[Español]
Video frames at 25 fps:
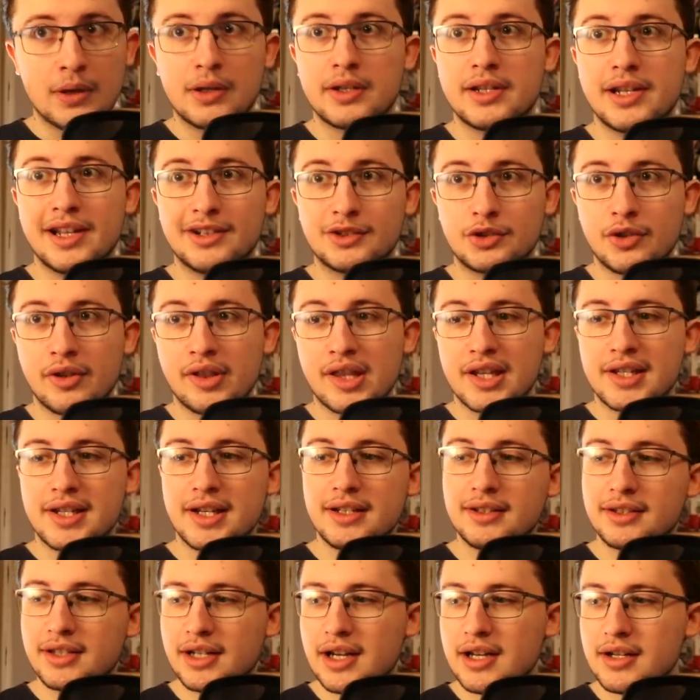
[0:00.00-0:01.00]
Y entonces
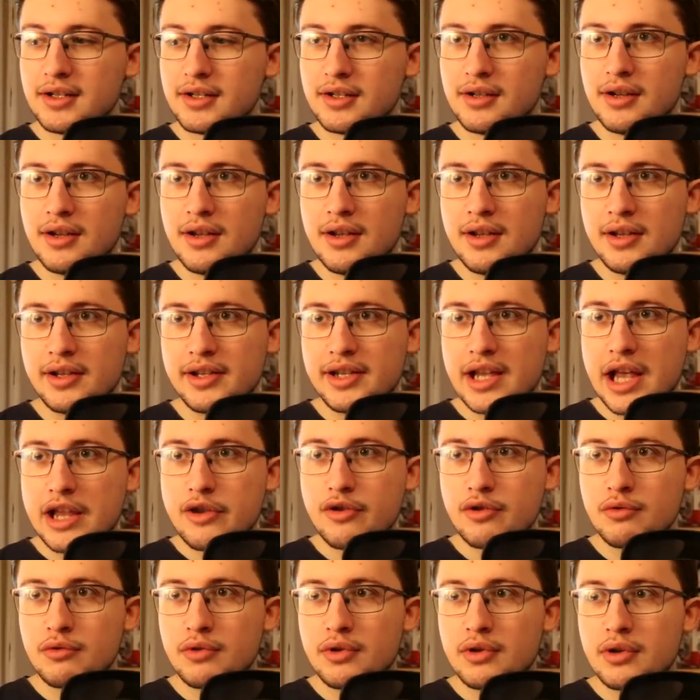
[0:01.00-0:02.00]
entras y
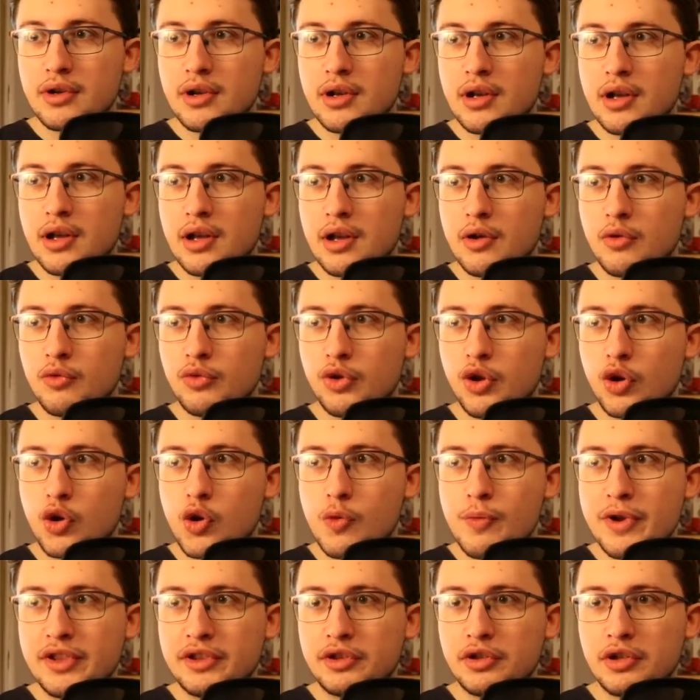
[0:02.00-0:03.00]
hay un,
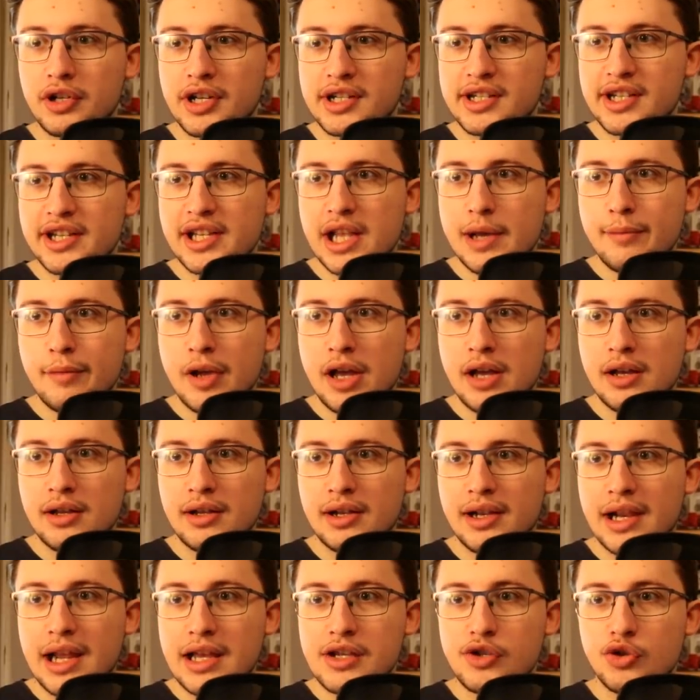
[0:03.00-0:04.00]
documento que se llama
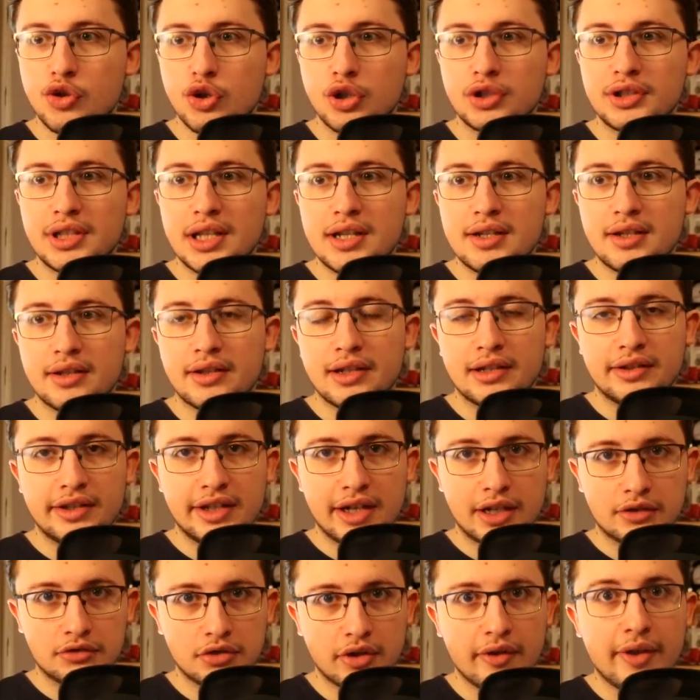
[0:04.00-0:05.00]
Las notas del
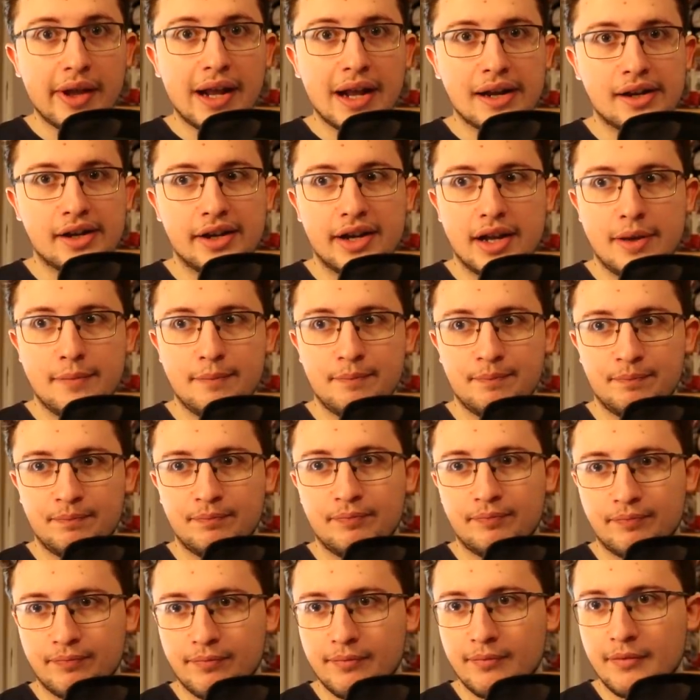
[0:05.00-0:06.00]
director de carrera.
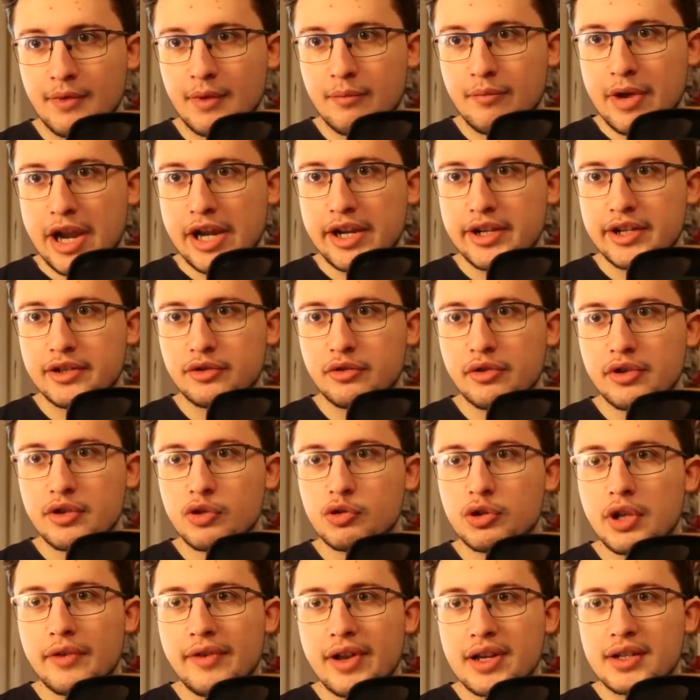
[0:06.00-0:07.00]
¿Vale? Y entonces
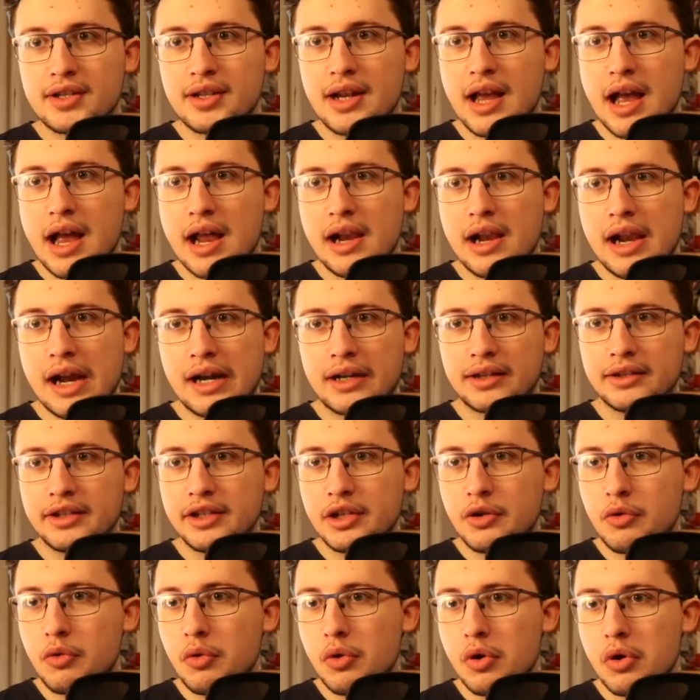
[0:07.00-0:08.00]
tú te vas al
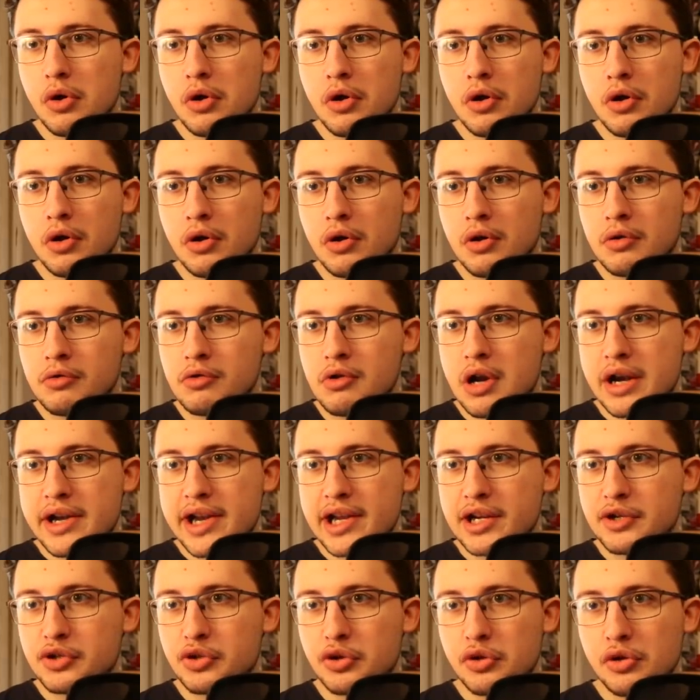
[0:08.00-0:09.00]
artículo o
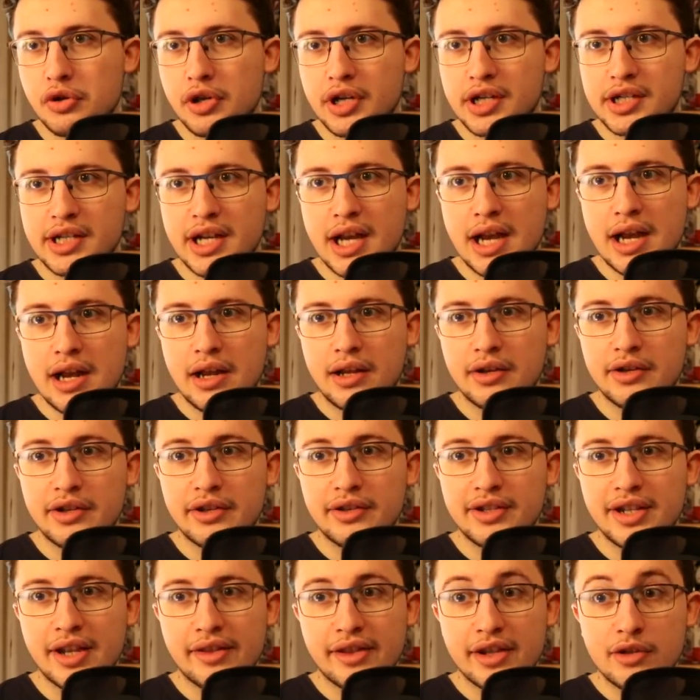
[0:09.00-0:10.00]
anexo o lo que sea
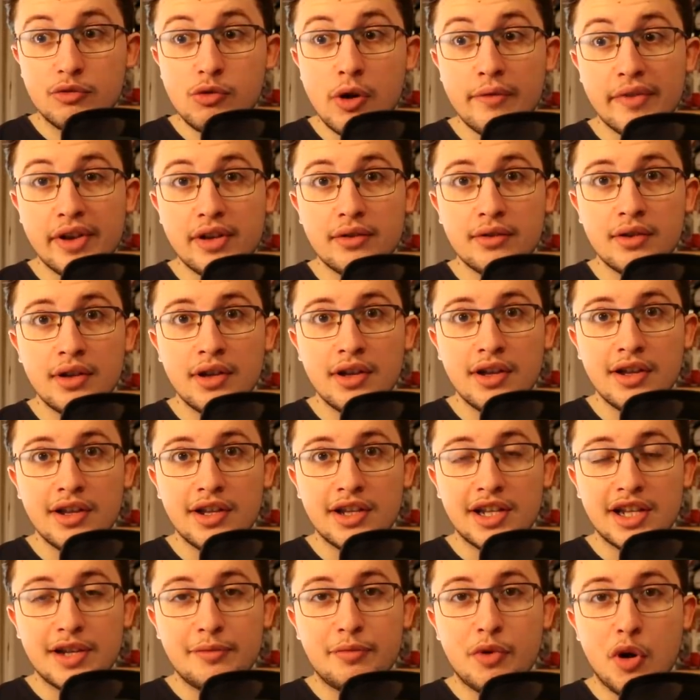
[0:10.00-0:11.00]
19
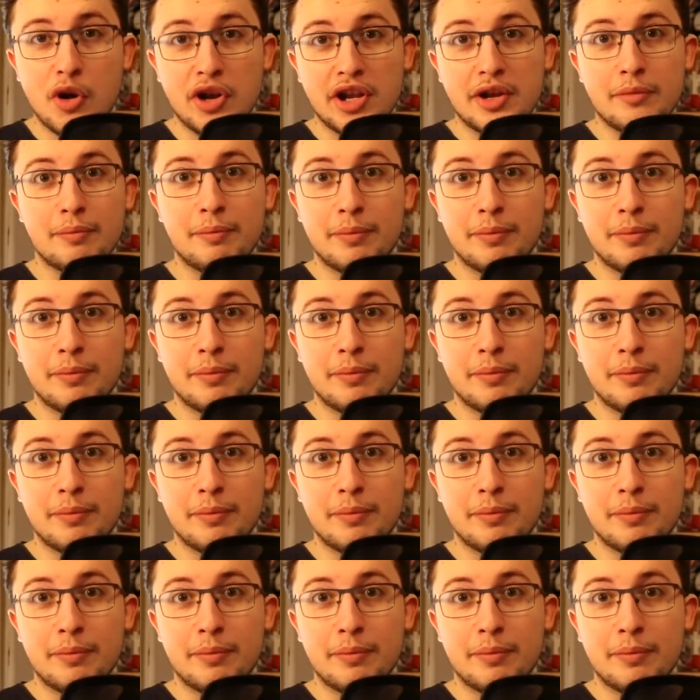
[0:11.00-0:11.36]
y pone